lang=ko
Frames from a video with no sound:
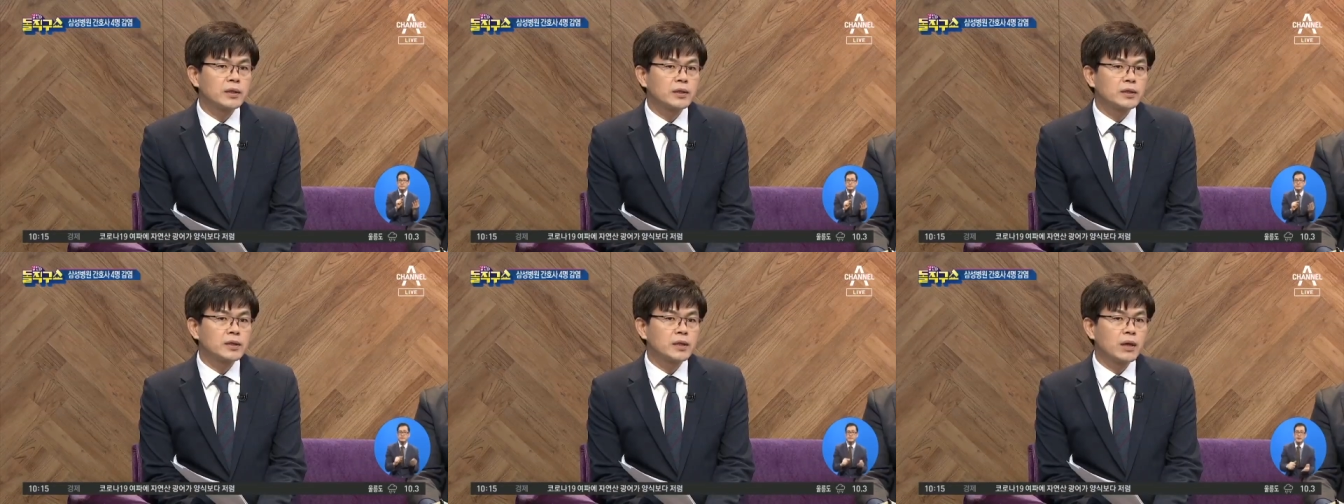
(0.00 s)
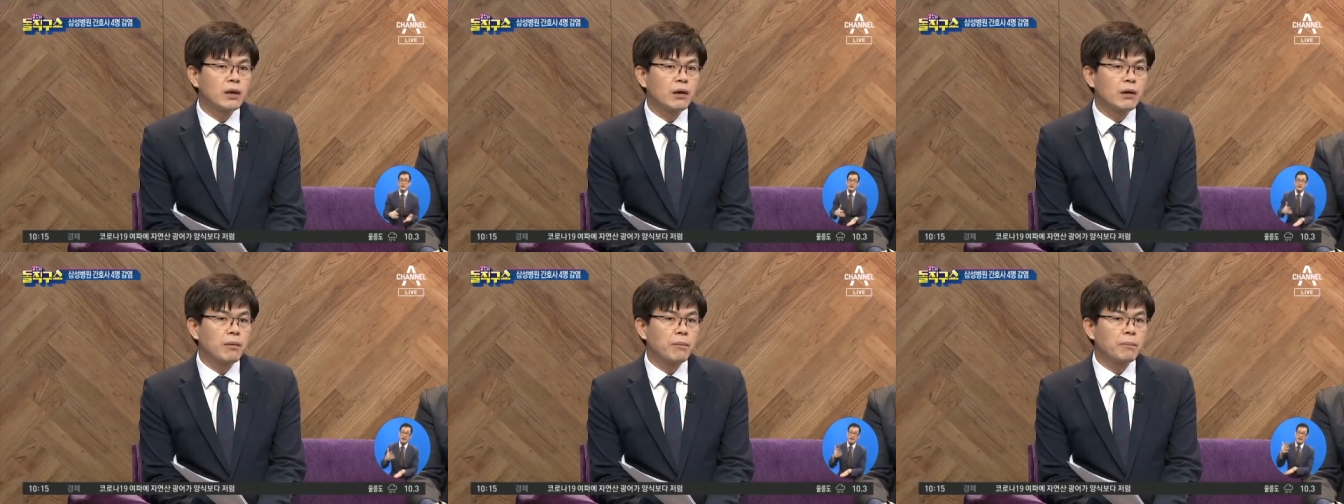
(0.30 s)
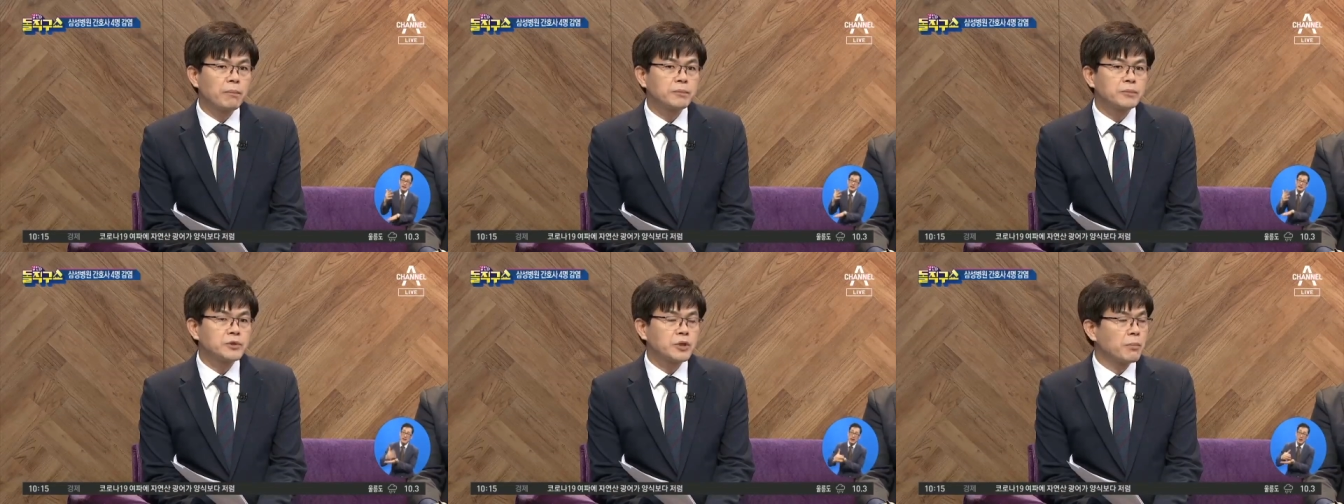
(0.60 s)
그
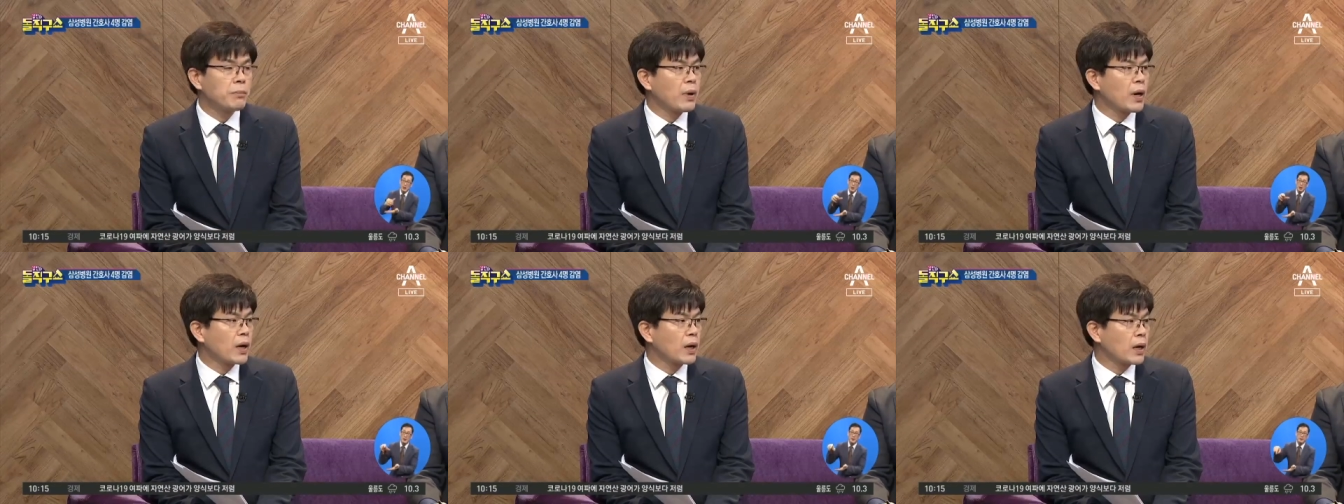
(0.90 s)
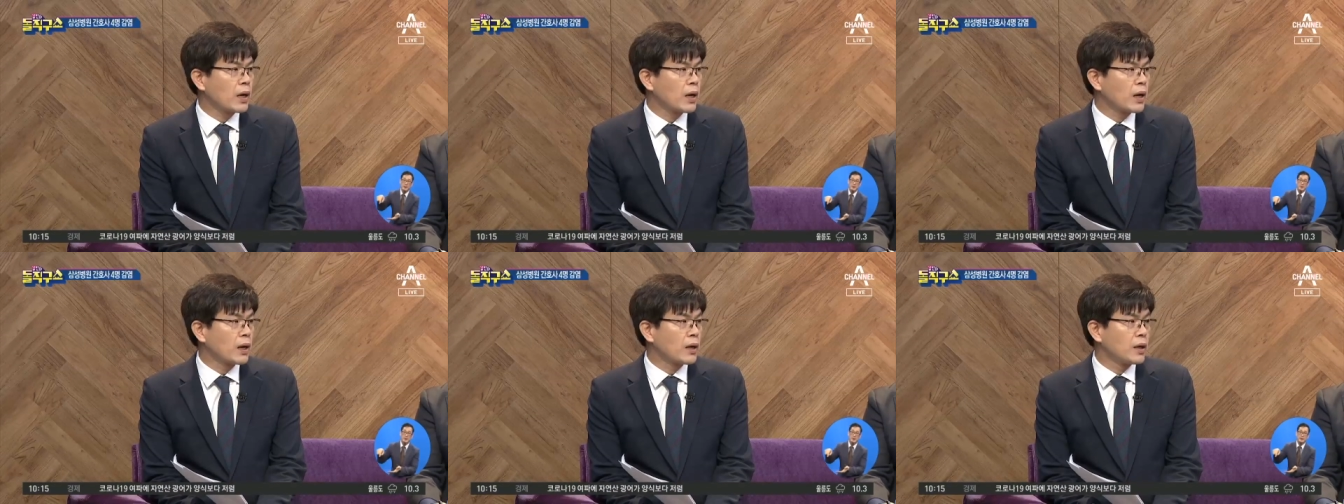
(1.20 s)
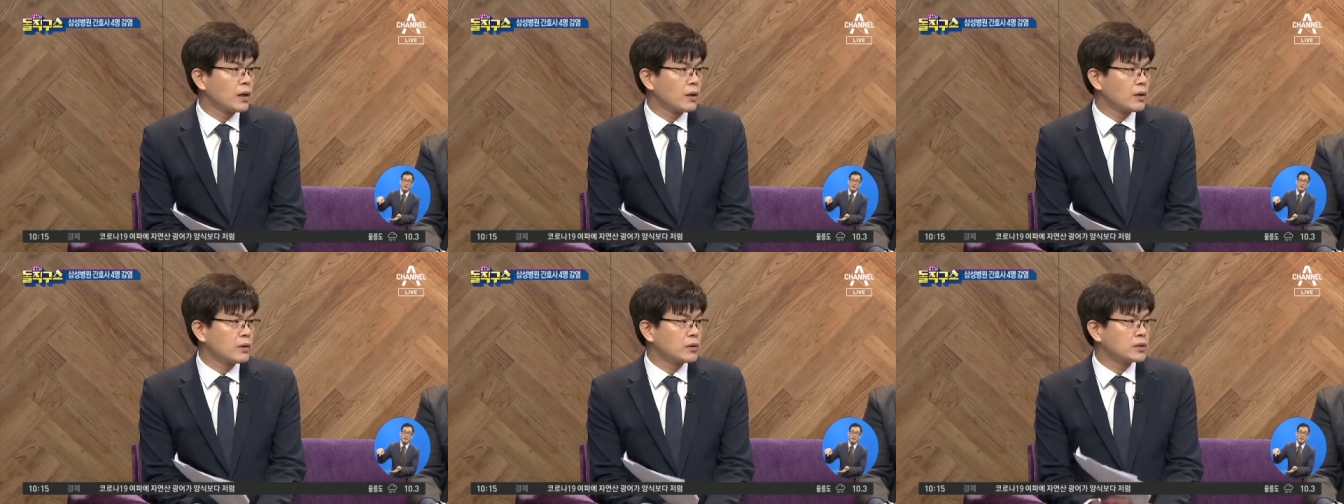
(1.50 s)
클럽
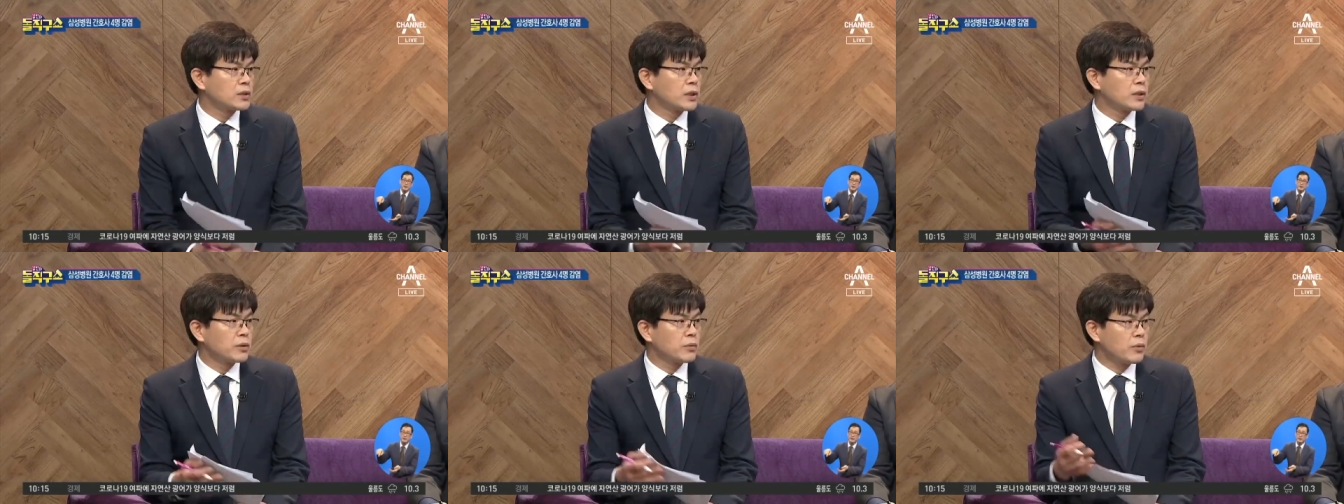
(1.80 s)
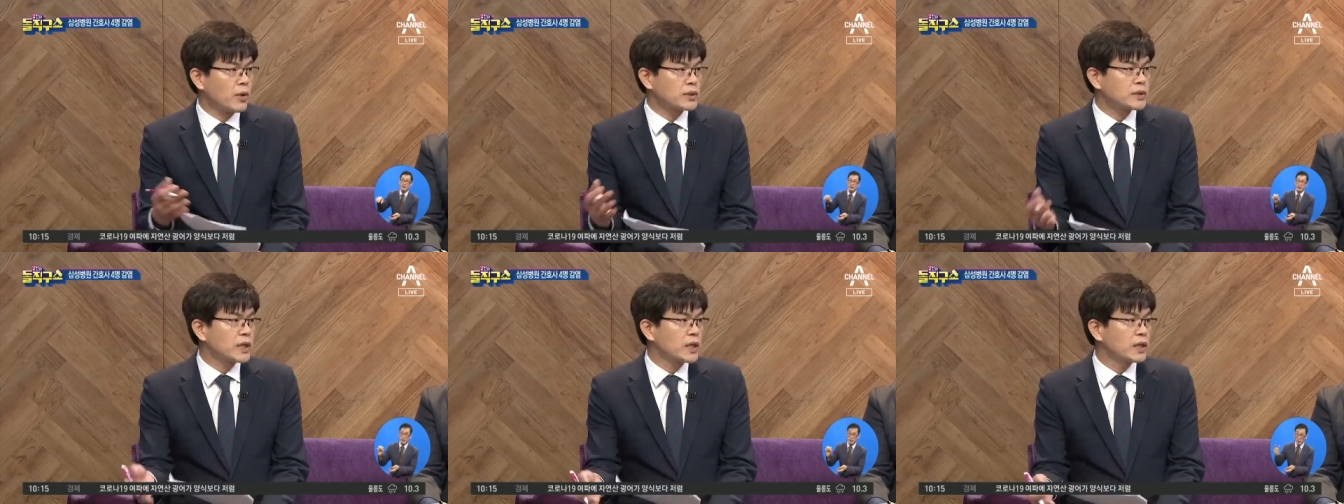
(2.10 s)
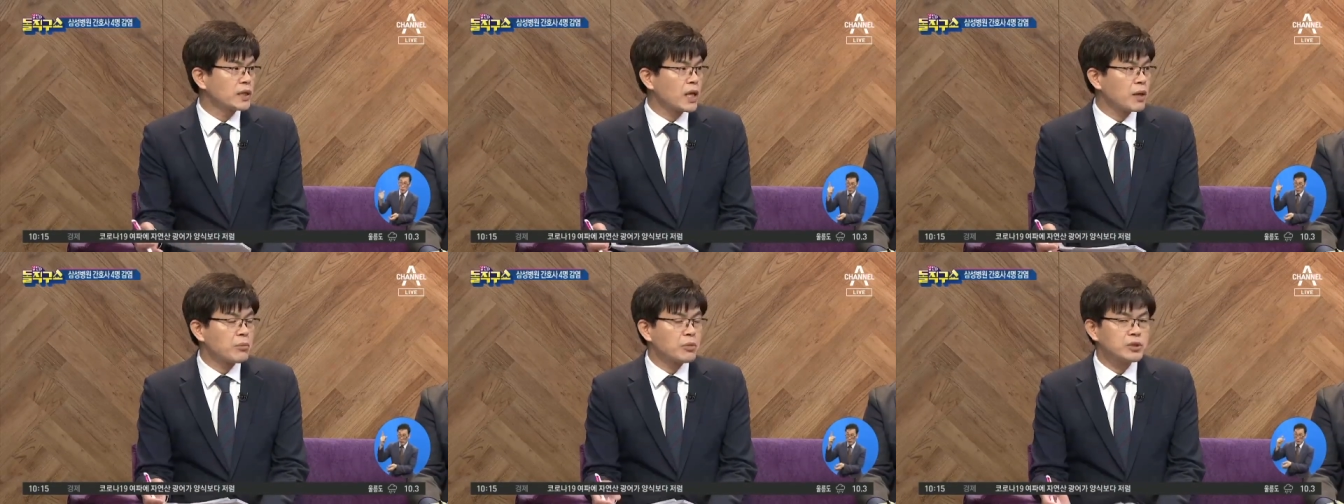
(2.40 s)
전파가 이제
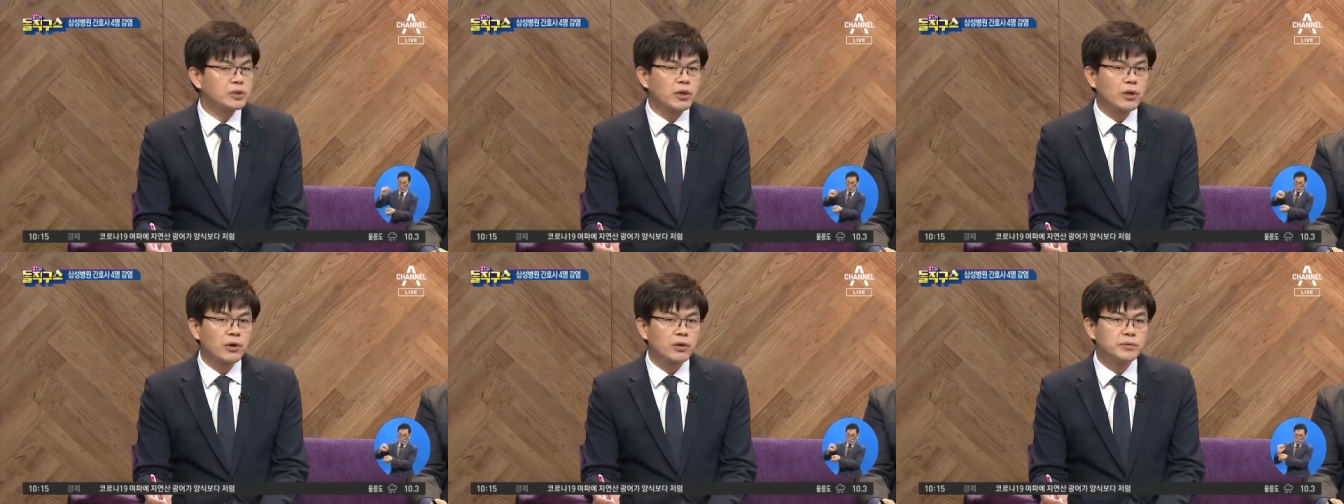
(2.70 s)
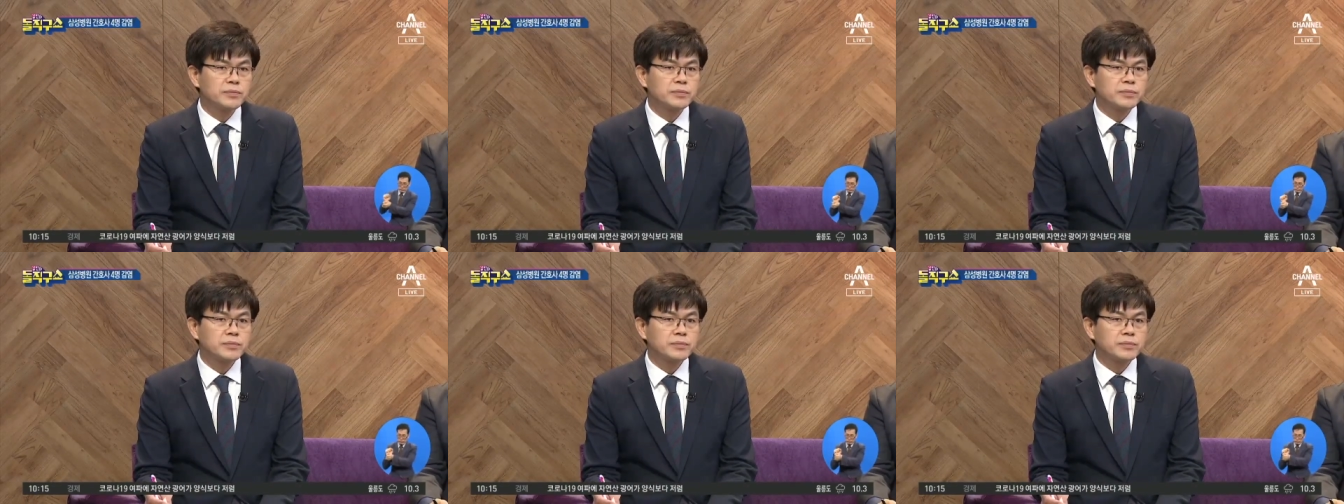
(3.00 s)
확산이 되면서